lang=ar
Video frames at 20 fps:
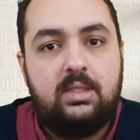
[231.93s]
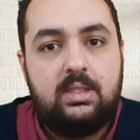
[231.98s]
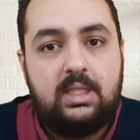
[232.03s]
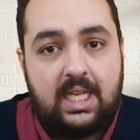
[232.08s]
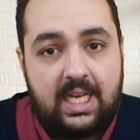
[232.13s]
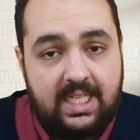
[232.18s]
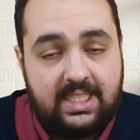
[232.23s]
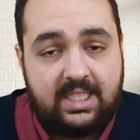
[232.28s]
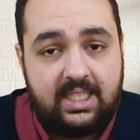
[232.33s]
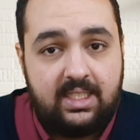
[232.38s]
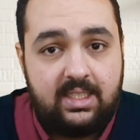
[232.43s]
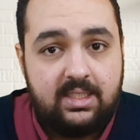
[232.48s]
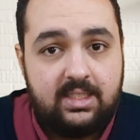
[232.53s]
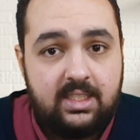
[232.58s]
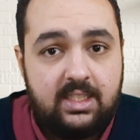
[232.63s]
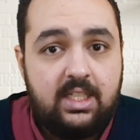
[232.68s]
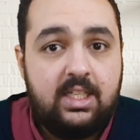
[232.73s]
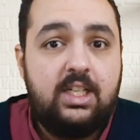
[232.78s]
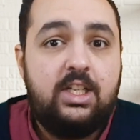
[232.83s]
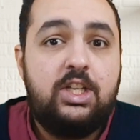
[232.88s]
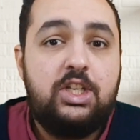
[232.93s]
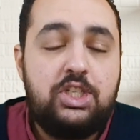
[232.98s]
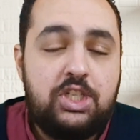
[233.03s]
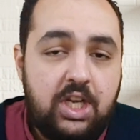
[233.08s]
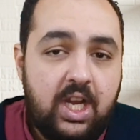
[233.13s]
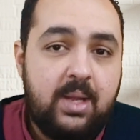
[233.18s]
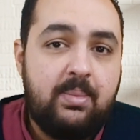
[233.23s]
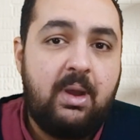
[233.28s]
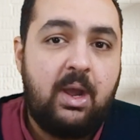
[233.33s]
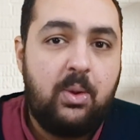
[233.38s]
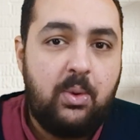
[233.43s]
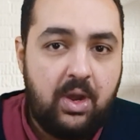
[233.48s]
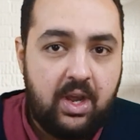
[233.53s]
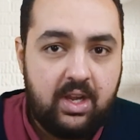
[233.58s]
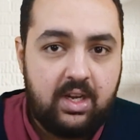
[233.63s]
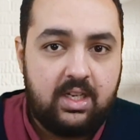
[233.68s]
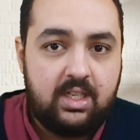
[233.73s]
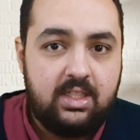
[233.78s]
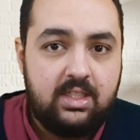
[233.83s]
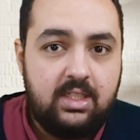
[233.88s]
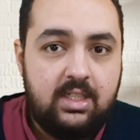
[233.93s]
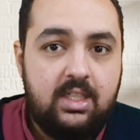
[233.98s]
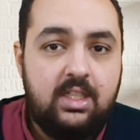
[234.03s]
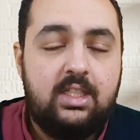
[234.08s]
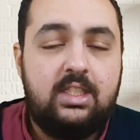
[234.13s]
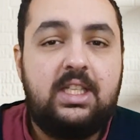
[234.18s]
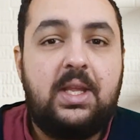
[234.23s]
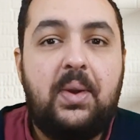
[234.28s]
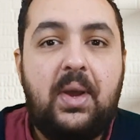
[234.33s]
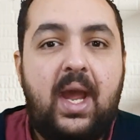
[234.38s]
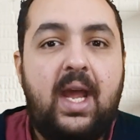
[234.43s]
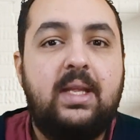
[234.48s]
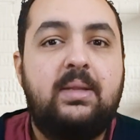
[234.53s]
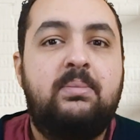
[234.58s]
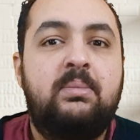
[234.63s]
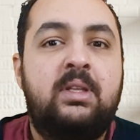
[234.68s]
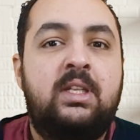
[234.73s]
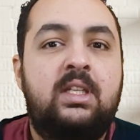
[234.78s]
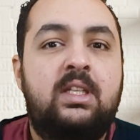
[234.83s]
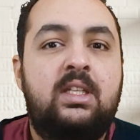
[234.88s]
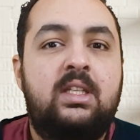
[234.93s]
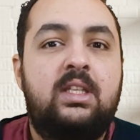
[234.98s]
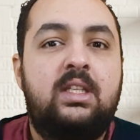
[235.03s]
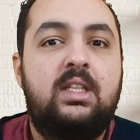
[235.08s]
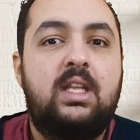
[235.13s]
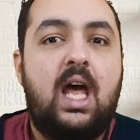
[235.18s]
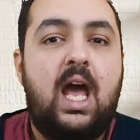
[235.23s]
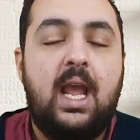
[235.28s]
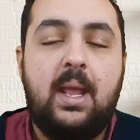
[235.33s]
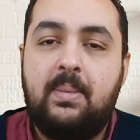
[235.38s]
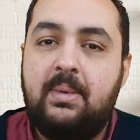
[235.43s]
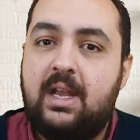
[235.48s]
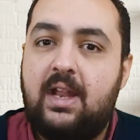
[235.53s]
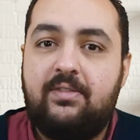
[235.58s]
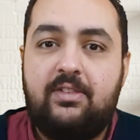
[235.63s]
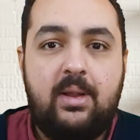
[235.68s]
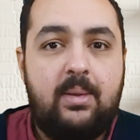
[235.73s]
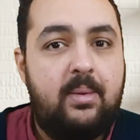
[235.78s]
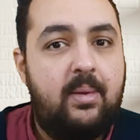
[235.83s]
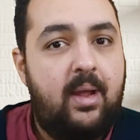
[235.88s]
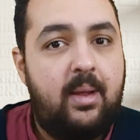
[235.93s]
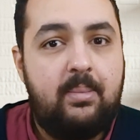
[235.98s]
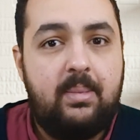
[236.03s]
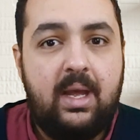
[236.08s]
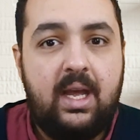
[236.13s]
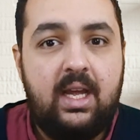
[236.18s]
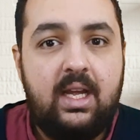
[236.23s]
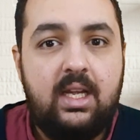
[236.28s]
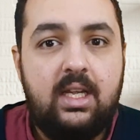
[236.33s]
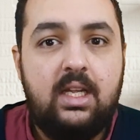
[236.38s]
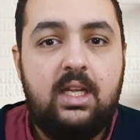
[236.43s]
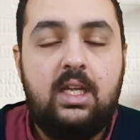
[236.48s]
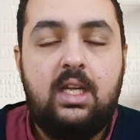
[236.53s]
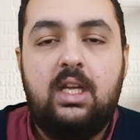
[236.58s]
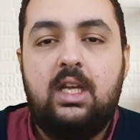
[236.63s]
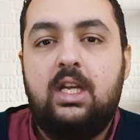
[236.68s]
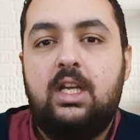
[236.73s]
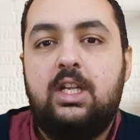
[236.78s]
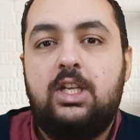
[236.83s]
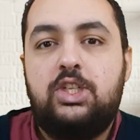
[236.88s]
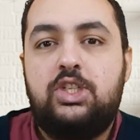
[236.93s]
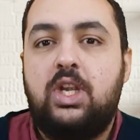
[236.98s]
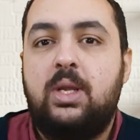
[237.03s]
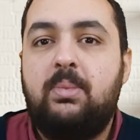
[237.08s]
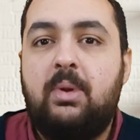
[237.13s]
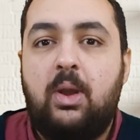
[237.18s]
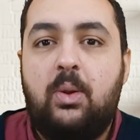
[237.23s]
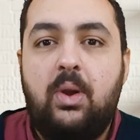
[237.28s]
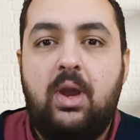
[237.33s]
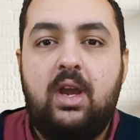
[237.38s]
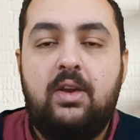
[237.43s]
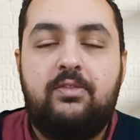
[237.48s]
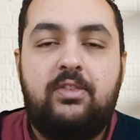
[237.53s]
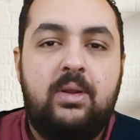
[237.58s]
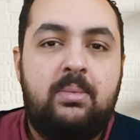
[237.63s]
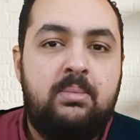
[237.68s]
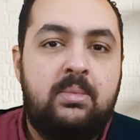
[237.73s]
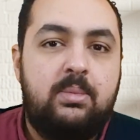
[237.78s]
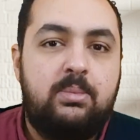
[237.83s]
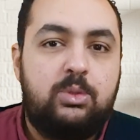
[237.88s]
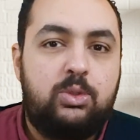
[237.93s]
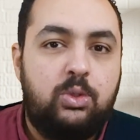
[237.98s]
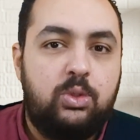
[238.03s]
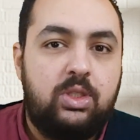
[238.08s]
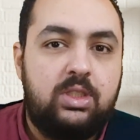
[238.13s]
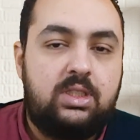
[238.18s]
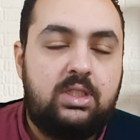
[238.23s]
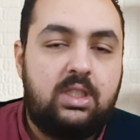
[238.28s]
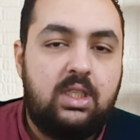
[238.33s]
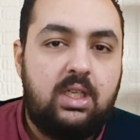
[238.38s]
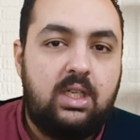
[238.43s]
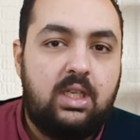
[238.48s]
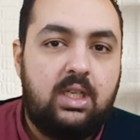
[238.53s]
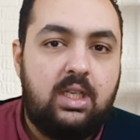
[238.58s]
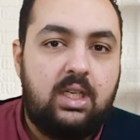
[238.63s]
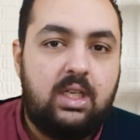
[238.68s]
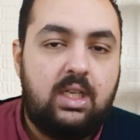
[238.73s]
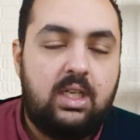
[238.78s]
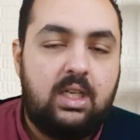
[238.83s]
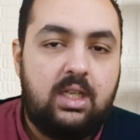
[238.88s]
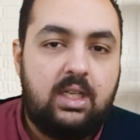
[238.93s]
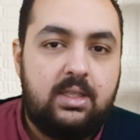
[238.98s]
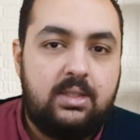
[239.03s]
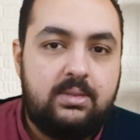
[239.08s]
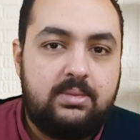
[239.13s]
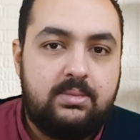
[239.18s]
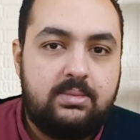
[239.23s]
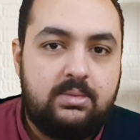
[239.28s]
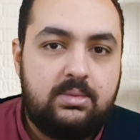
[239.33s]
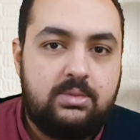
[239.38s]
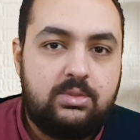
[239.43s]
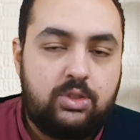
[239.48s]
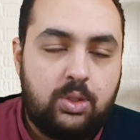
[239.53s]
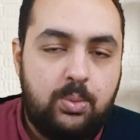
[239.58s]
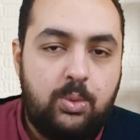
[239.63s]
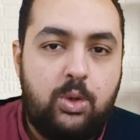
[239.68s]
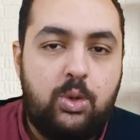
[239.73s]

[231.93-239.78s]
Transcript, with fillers: ثلاثة جيري ماجواير ده واحد من اجمل الافلام اللي بحبها جيري ماجواير فيلم بطولة آه توم